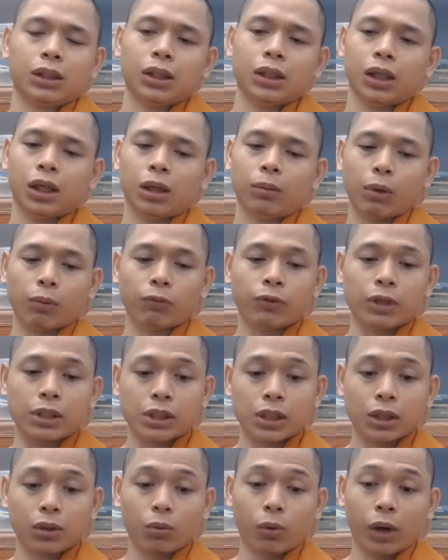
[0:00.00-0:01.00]
Ờ, một vị
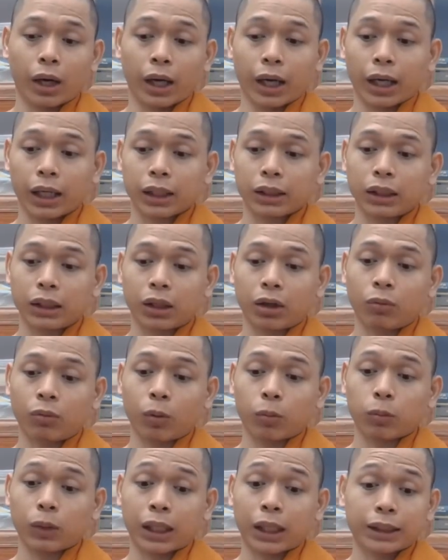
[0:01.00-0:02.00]
sơ quả thì có
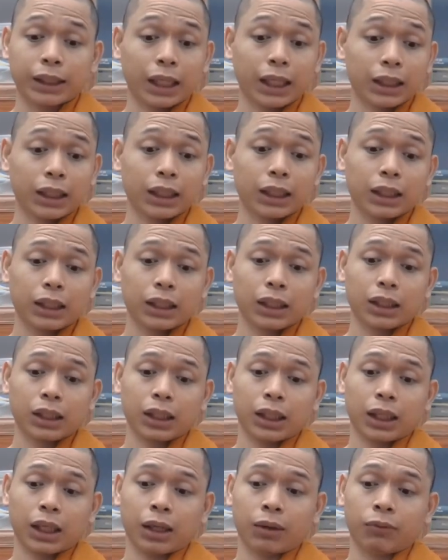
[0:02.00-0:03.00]
một đặc tánh đó
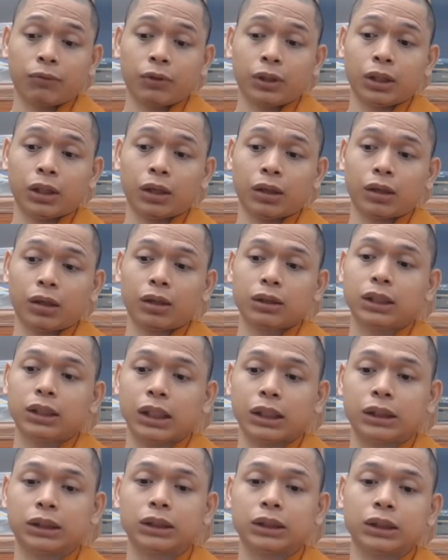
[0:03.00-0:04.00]
là vị đó
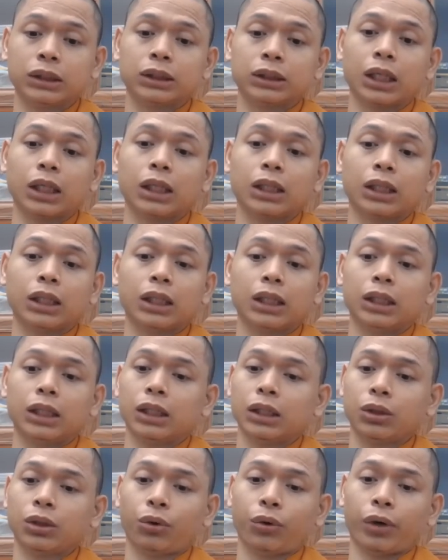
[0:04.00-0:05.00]
diệt trừ thân
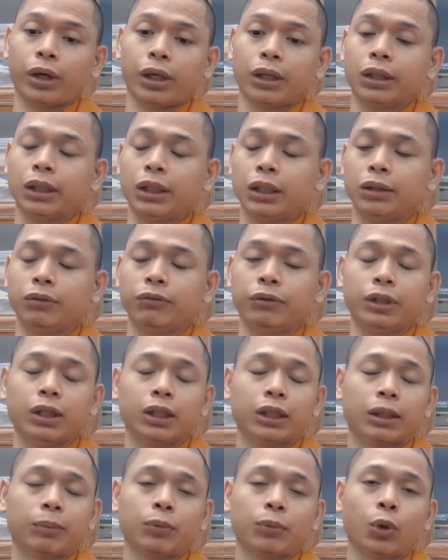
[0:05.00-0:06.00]
kiến hoài nghi và
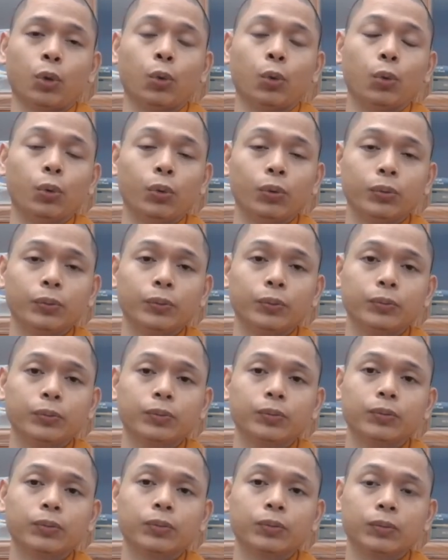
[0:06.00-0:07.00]
giới cấm thủ
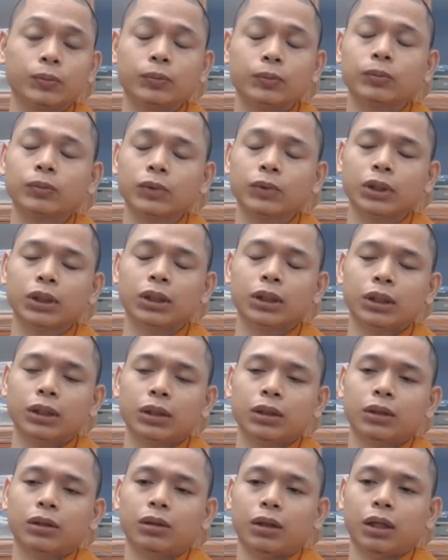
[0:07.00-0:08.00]
ừ.
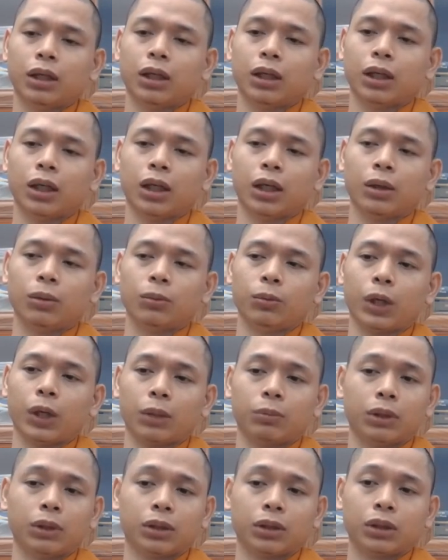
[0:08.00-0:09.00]
à,
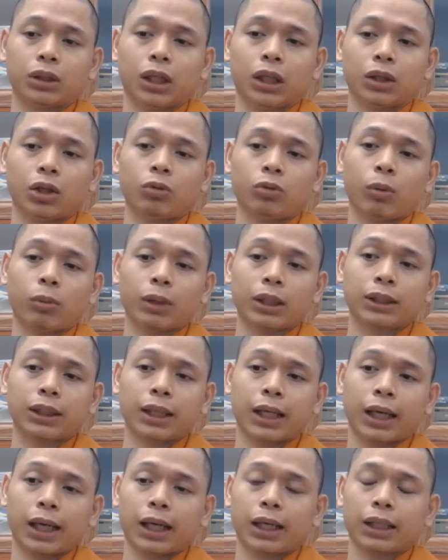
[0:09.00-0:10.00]
hoặc mình có thể nói một cách
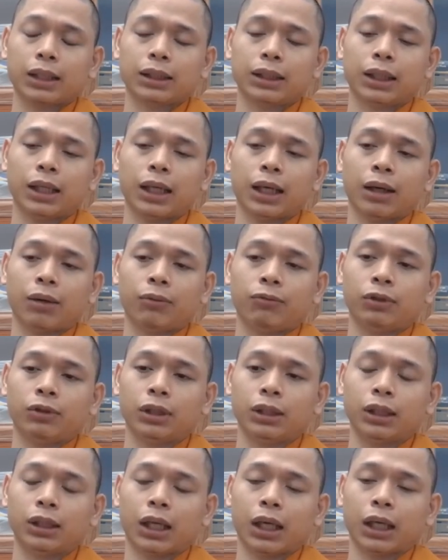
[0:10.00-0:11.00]
khác là
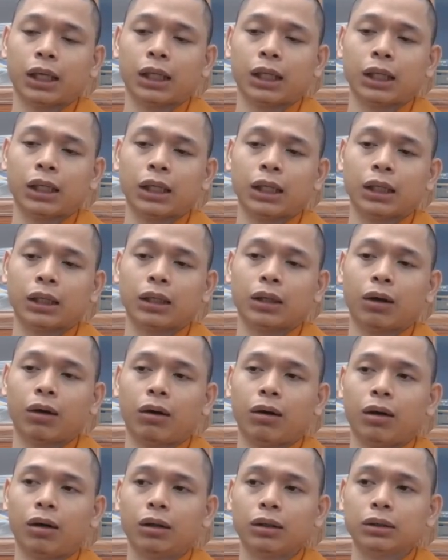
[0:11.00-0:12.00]
vị này
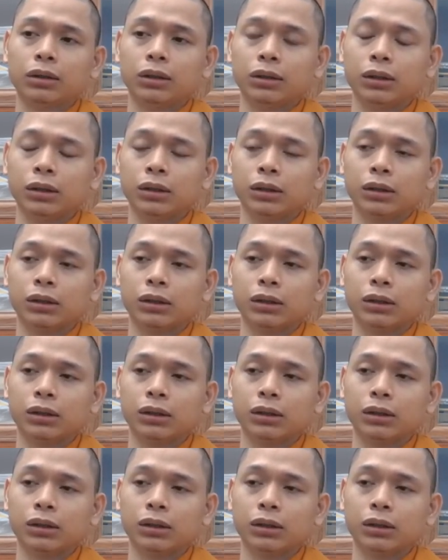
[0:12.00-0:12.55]
có được